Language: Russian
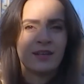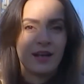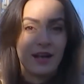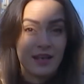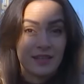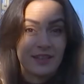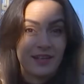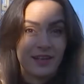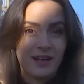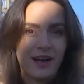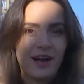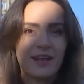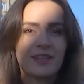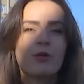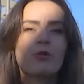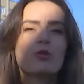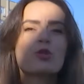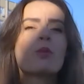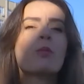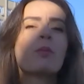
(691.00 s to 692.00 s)
а я, а
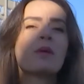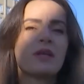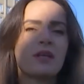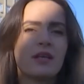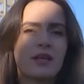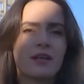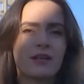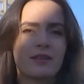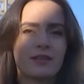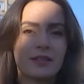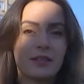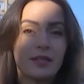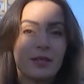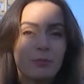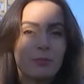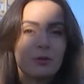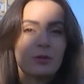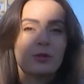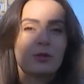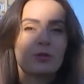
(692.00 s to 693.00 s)
я уже приехала
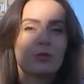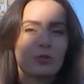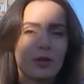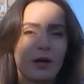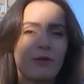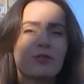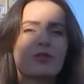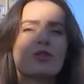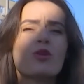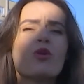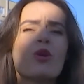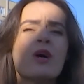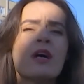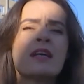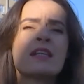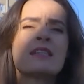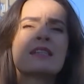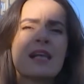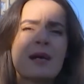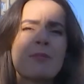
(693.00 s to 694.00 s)
именно туда, в то
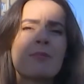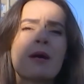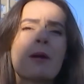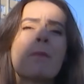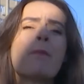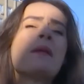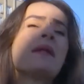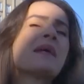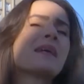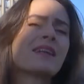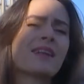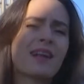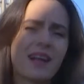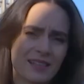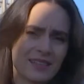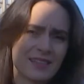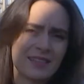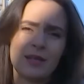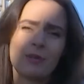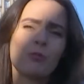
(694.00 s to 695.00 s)
самое
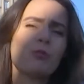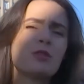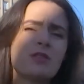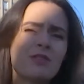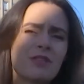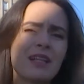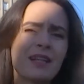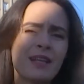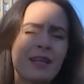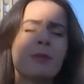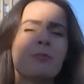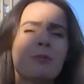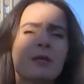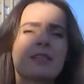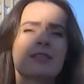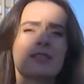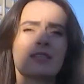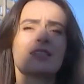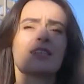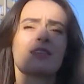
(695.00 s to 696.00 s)
прекрасное, удивительное
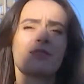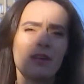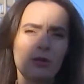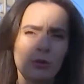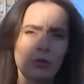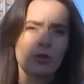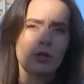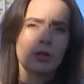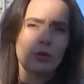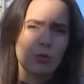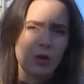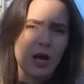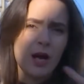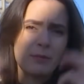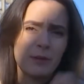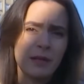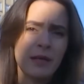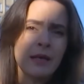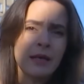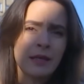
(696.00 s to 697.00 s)
место, сотворенное
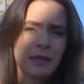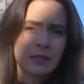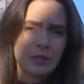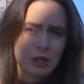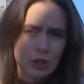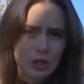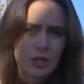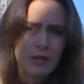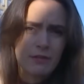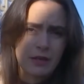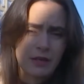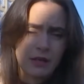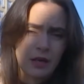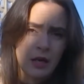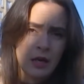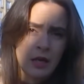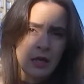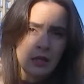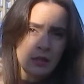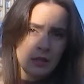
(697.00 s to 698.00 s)
руками человека
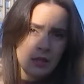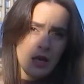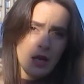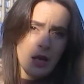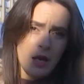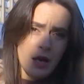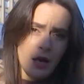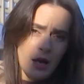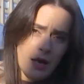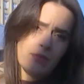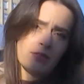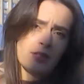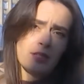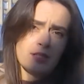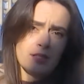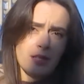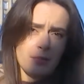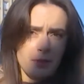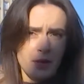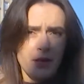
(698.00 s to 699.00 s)
на
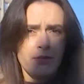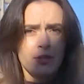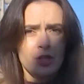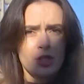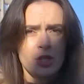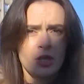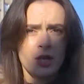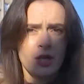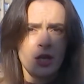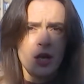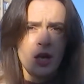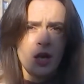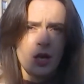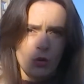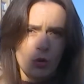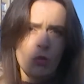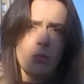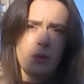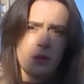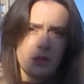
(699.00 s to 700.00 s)
автозаправочный
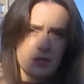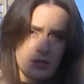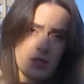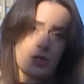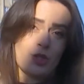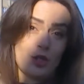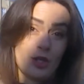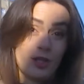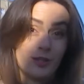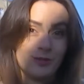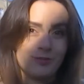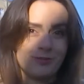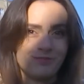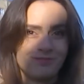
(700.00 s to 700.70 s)
комплекс Shell.